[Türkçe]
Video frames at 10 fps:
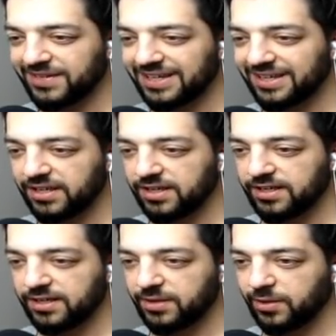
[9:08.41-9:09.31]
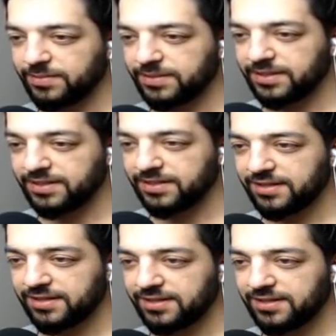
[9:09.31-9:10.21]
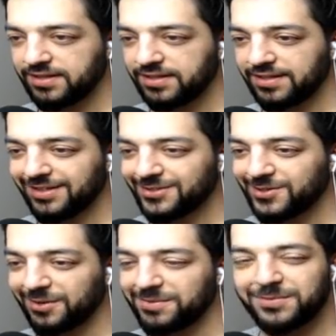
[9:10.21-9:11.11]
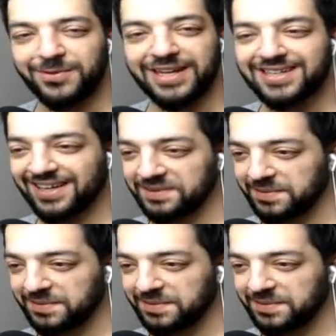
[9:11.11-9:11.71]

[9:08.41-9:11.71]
bak bak. Hop. Son bir puan